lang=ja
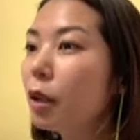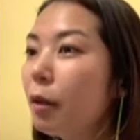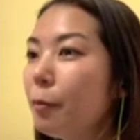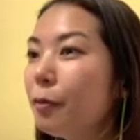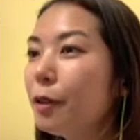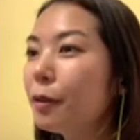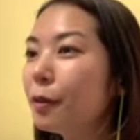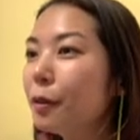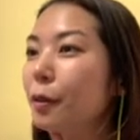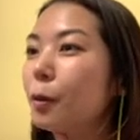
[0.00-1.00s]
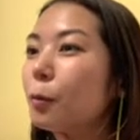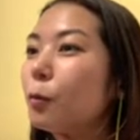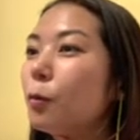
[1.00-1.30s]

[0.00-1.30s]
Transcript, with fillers: 壁は何やろう。